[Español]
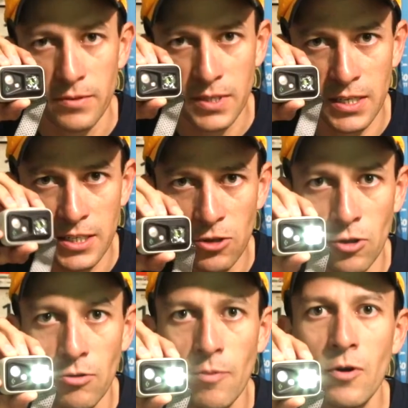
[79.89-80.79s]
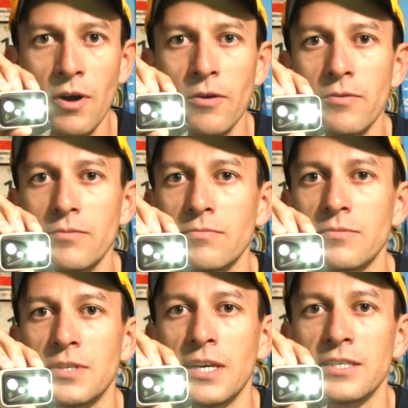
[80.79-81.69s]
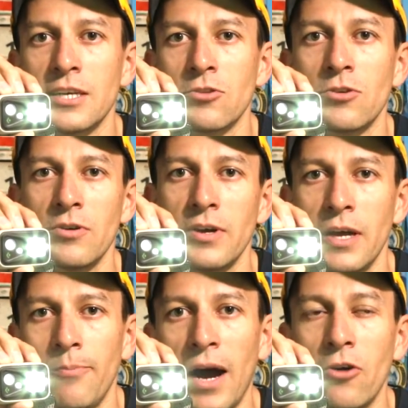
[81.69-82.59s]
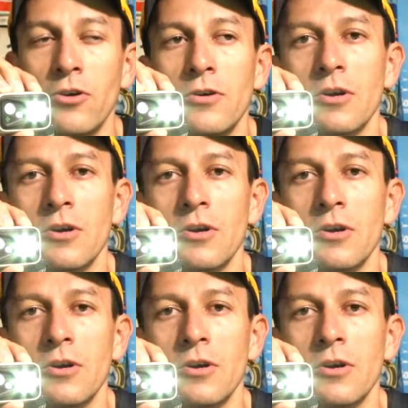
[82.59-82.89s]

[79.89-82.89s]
Si enciendo de nuevo, sigue siendo en bajo.